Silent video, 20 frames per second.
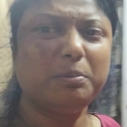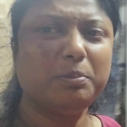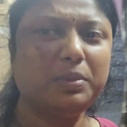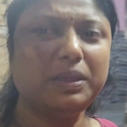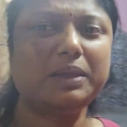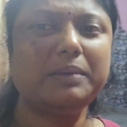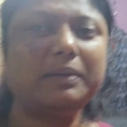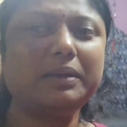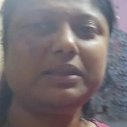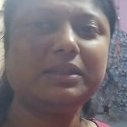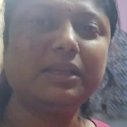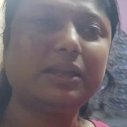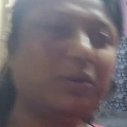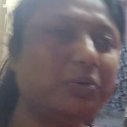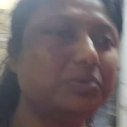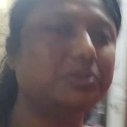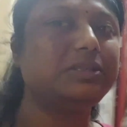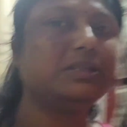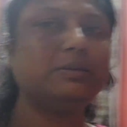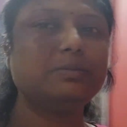বিয়ে বাড়িতে
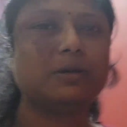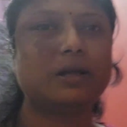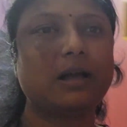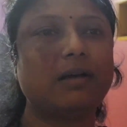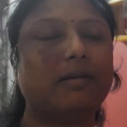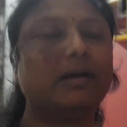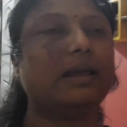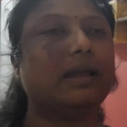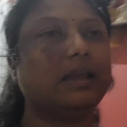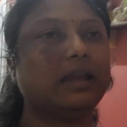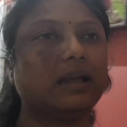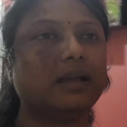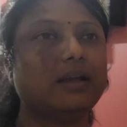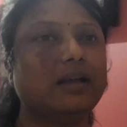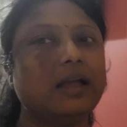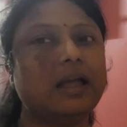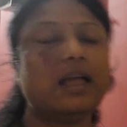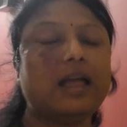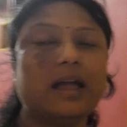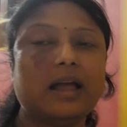কেউ ডিম খাওয়ায় না
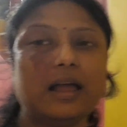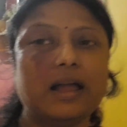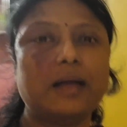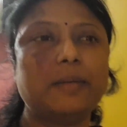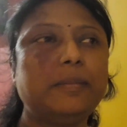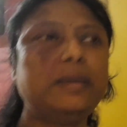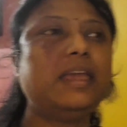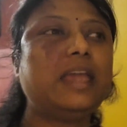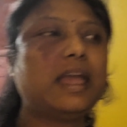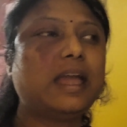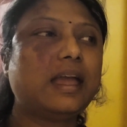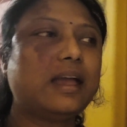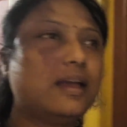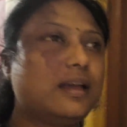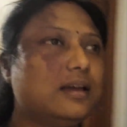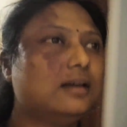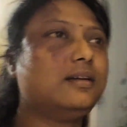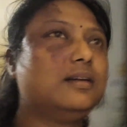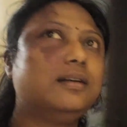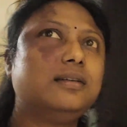আমি
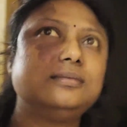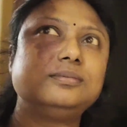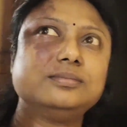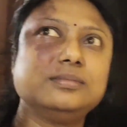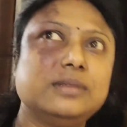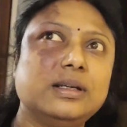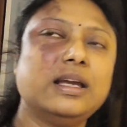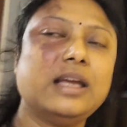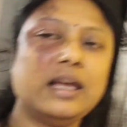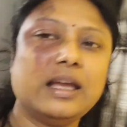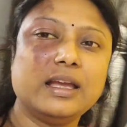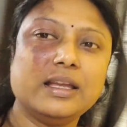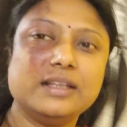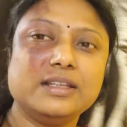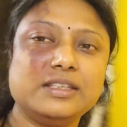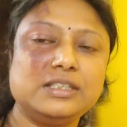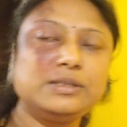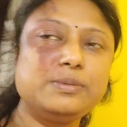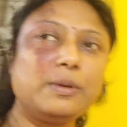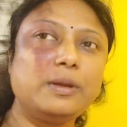
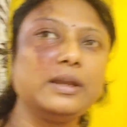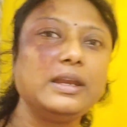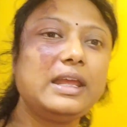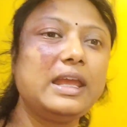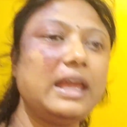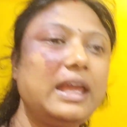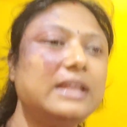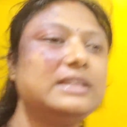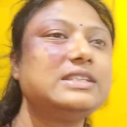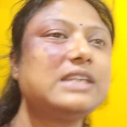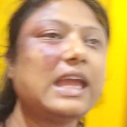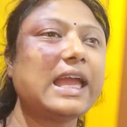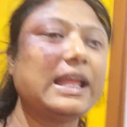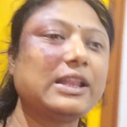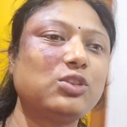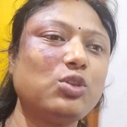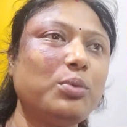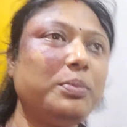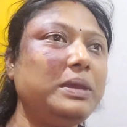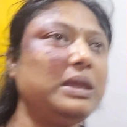জীবনে যে
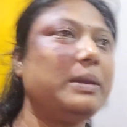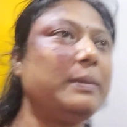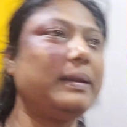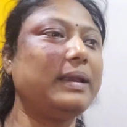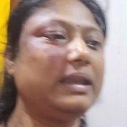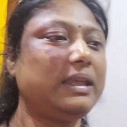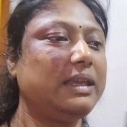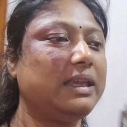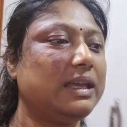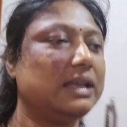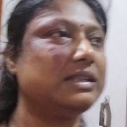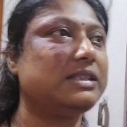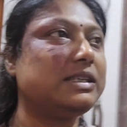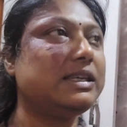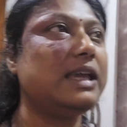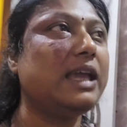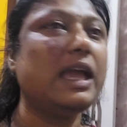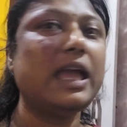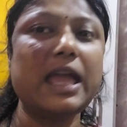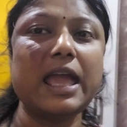এত বিয়ে বাড়ি
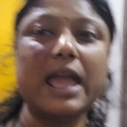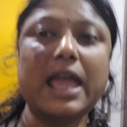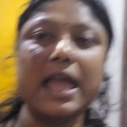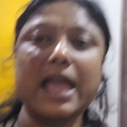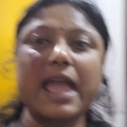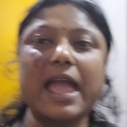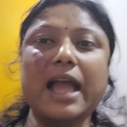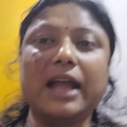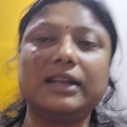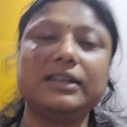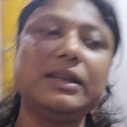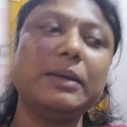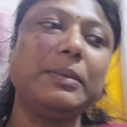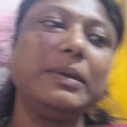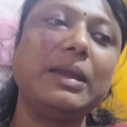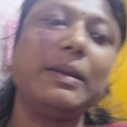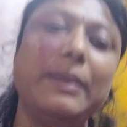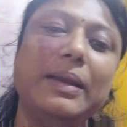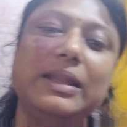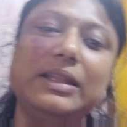খেয়েছি একটা
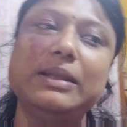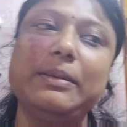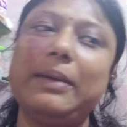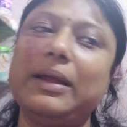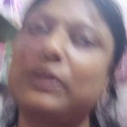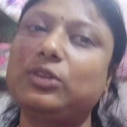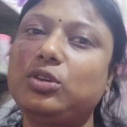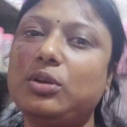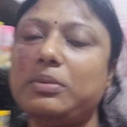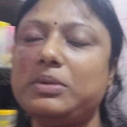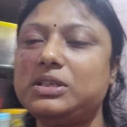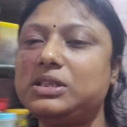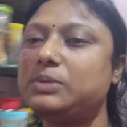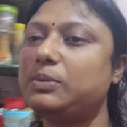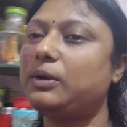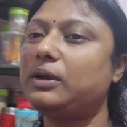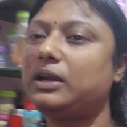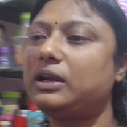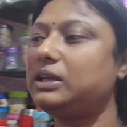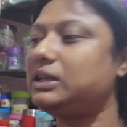বিয়ে বাড়িতে মাত্র আমি
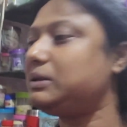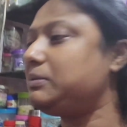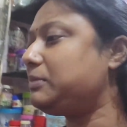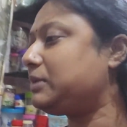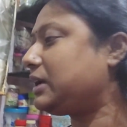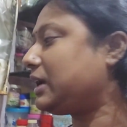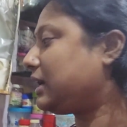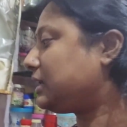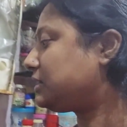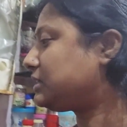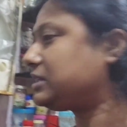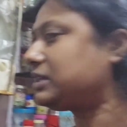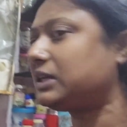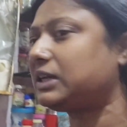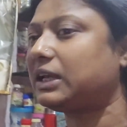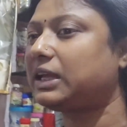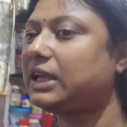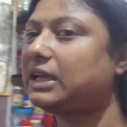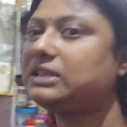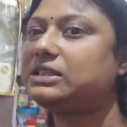জীবনে ডিম খেয়েছি
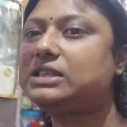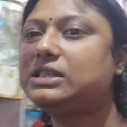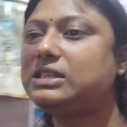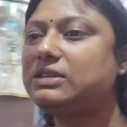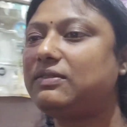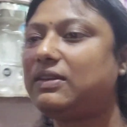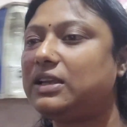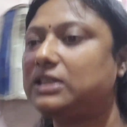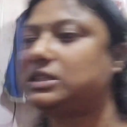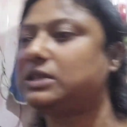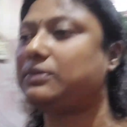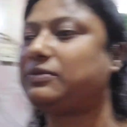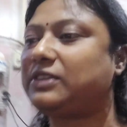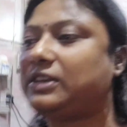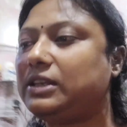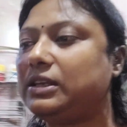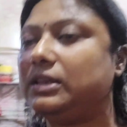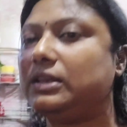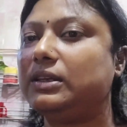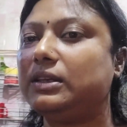সেটা খেয়েছি ডিমের
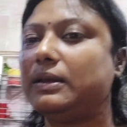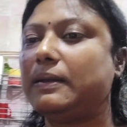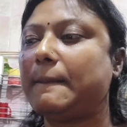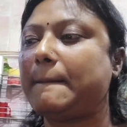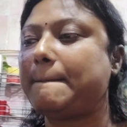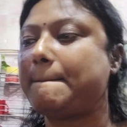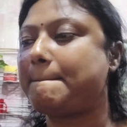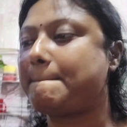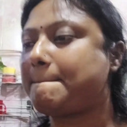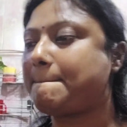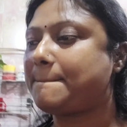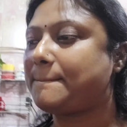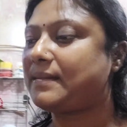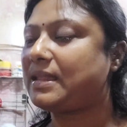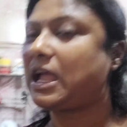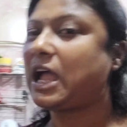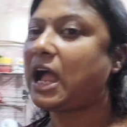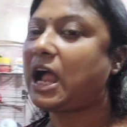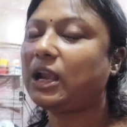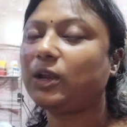টেবিল
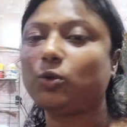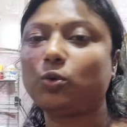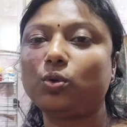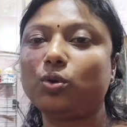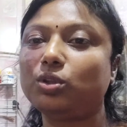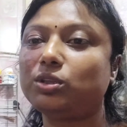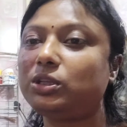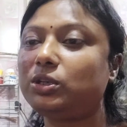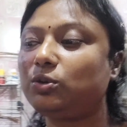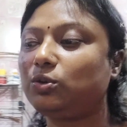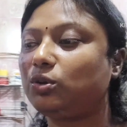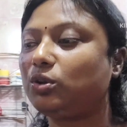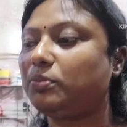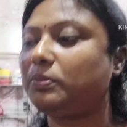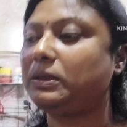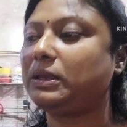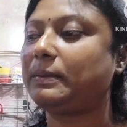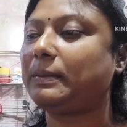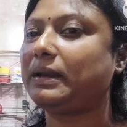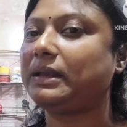আর কোনোদিন কোনো
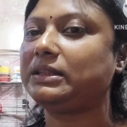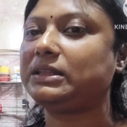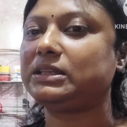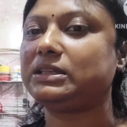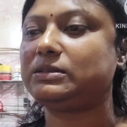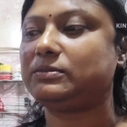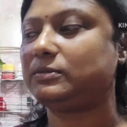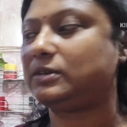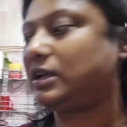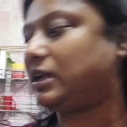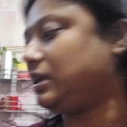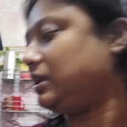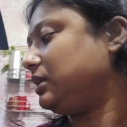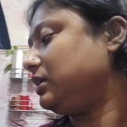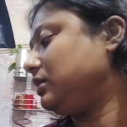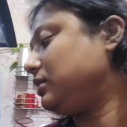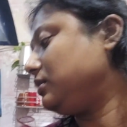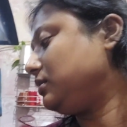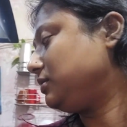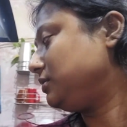বিয়ে বাড়িতে ডিম খাইনি